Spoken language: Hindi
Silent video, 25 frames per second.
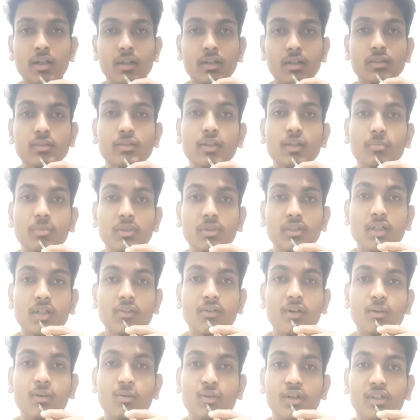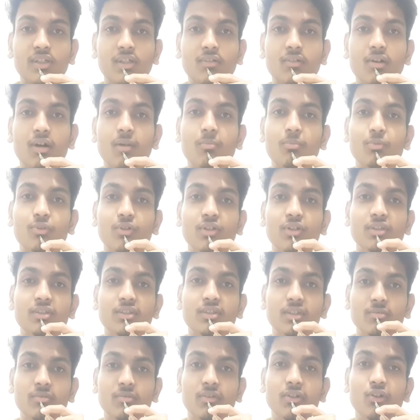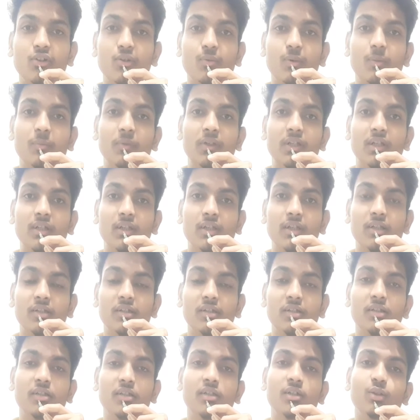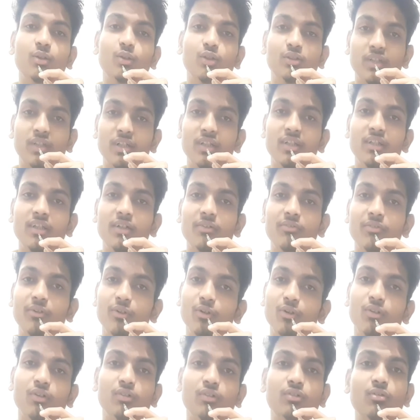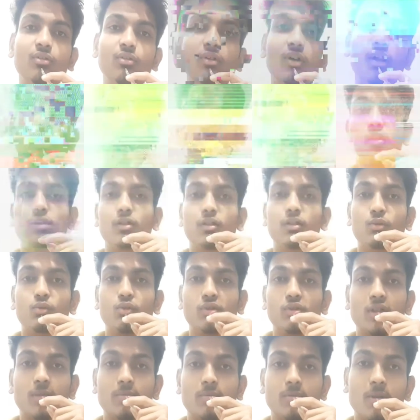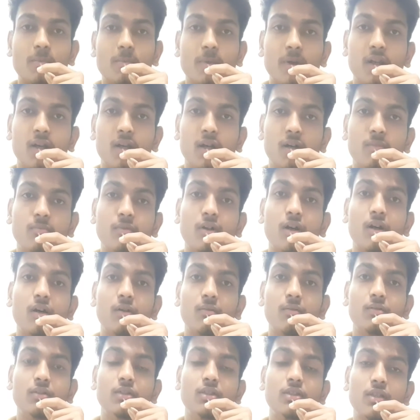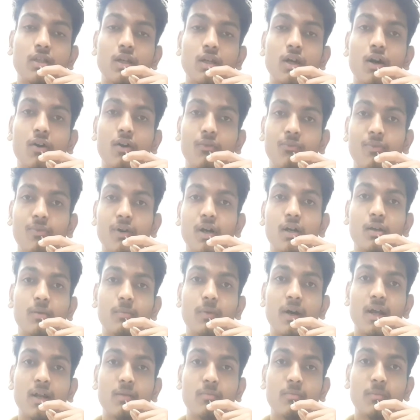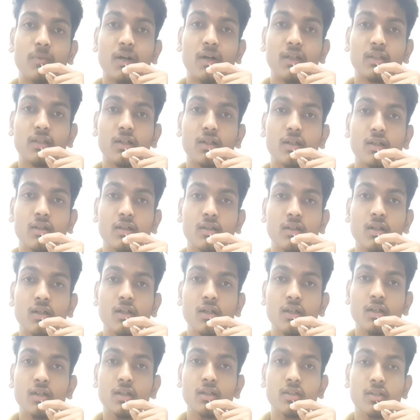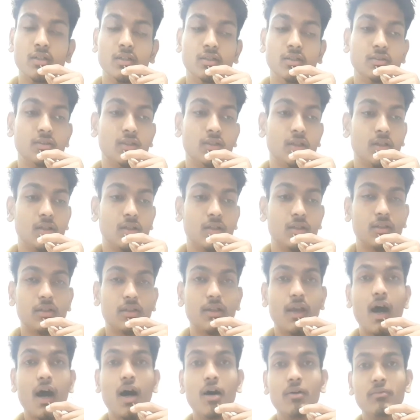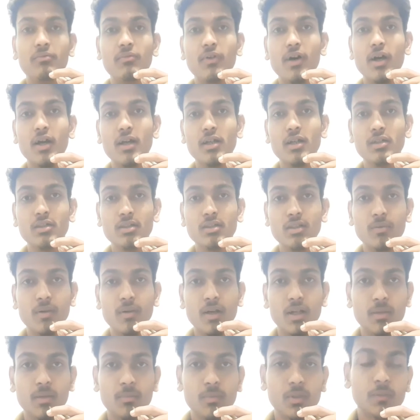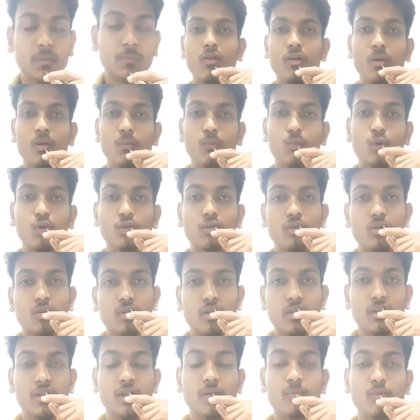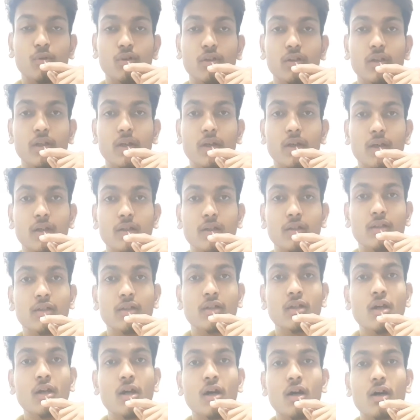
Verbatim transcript: इन सभी सवालों के जवाब आपको इसी वीडियो में मिलेंगे तो चलिए वीडियो को शुरू करते हैं तो सबसे पहले हम इसके अफवाह के बारे में बात करेंगे इससे क्या अफवाह है इसके बारे में बहुत लोग ये बोलते हैं कि